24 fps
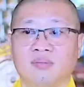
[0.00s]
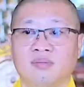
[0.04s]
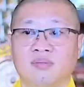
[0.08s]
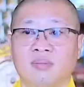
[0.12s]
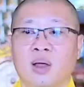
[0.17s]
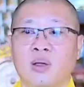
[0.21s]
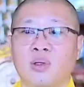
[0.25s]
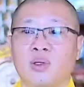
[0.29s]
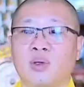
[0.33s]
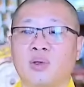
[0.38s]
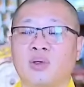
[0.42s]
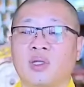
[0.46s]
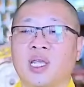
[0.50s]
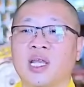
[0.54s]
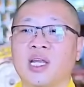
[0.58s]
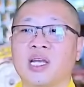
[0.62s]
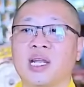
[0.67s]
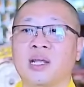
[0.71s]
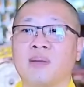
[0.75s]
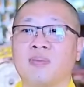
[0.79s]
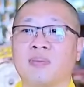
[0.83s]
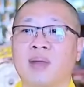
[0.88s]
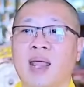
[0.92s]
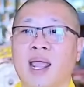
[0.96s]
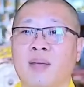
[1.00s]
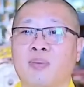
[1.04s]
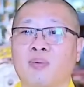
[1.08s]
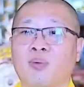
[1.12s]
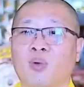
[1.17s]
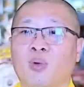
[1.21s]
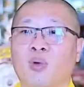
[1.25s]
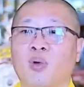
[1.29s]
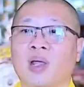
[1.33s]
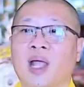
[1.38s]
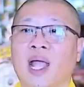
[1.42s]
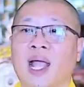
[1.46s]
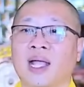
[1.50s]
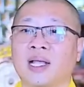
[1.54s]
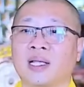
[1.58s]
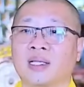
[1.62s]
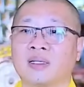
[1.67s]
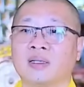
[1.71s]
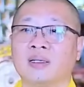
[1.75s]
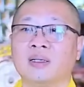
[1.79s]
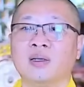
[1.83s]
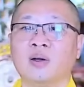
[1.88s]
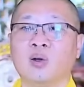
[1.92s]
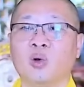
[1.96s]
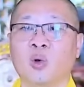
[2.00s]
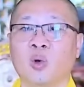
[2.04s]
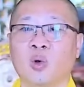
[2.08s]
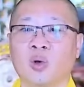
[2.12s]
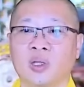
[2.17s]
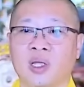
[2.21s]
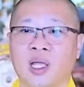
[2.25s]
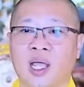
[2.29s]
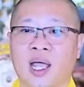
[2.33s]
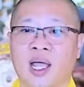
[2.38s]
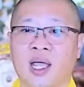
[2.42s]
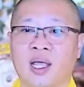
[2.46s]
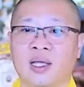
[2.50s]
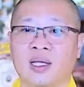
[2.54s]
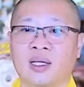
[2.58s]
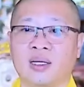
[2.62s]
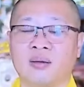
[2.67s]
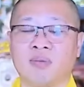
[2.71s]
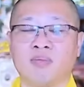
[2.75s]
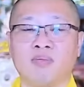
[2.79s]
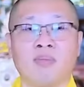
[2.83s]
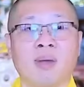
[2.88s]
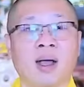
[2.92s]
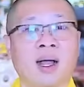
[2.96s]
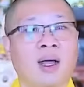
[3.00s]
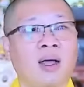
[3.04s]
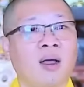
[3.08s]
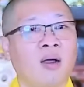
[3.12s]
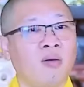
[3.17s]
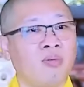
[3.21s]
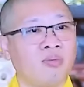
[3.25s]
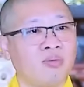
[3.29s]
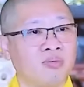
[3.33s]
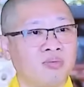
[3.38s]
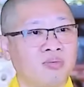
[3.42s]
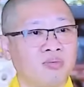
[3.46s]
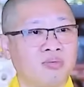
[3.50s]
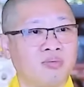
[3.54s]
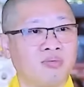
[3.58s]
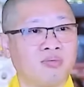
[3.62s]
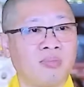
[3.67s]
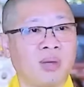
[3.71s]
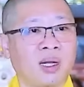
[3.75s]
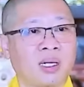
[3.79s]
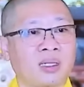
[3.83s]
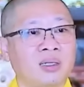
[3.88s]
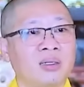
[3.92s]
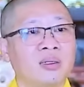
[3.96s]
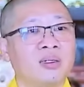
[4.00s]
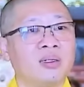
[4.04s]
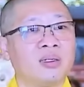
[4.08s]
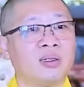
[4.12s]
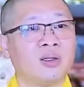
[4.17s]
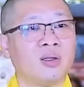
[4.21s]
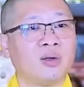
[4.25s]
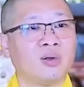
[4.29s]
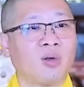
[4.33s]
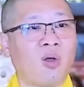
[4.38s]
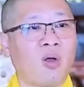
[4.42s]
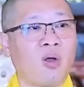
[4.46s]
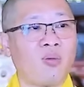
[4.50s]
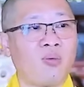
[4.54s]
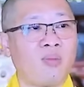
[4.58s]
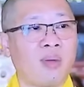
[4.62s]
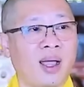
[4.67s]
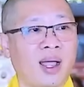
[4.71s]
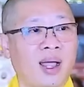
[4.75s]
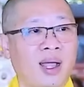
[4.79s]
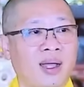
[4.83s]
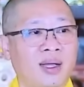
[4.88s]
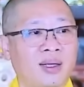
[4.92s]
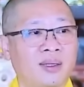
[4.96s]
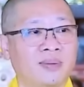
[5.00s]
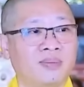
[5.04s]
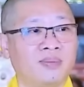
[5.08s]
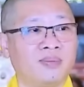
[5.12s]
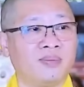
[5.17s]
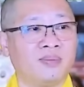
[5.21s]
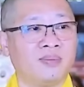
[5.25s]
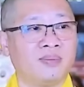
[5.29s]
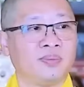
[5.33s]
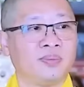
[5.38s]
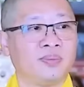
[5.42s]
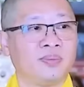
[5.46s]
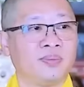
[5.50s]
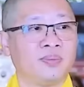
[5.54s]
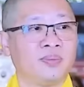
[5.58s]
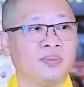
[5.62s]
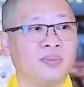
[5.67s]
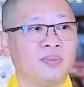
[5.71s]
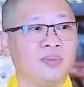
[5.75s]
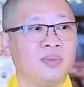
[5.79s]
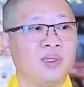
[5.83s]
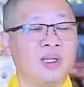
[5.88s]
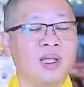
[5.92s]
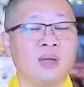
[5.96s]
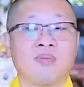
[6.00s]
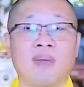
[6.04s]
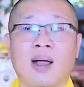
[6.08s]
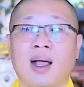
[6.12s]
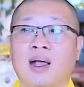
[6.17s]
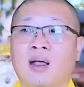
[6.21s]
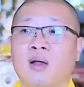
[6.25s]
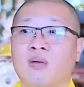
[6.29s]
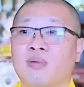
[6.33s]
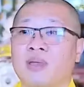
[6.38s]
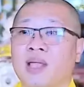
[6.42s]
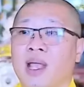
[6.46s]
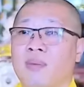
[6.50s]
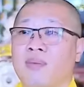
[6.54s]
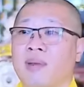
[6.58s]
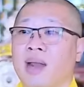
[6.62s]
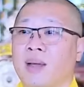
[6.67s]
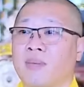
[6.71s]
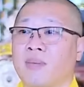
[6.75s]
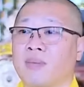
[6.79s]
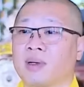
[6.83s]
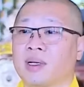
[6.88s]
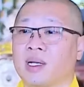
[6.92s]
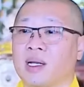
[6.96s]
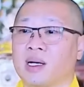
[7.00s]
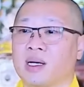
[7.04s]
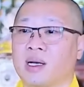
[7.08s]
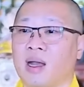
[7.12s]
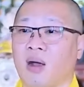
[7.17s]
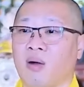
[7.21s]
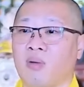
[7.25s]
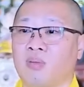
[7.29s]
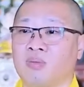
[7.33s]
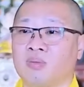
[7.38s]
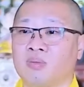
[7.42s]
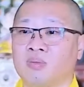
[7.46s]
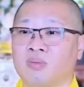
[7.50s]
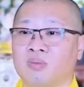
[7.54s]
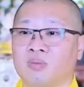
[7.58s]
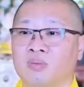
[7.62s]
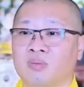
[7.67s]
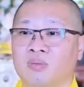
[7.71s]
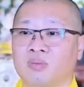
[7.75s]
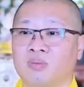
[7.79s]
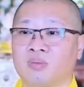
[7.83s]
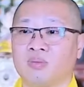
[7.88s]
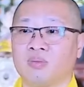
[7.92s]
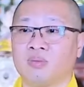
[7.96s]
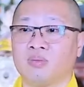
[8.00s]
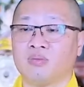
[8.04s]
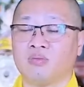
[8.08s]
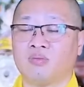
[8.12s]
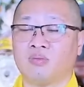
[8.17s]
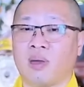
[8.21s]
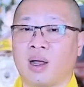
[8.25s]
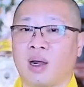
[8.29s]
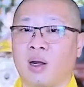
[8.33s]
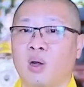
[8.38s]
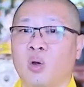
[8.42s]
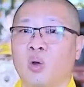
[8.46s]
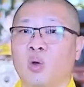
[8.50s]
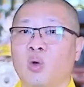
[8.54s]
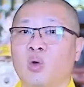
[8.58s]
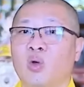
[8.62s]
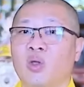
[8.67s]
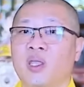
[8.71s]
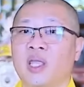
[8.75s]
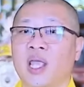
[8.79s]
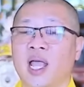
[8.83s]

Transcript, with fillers: Bao nhiêu kỷ niệm đẹp của ngày xưa ùa về, bà khóc, bà thương cho con bà. Nhưng bà không dám làm kinh động, bà lui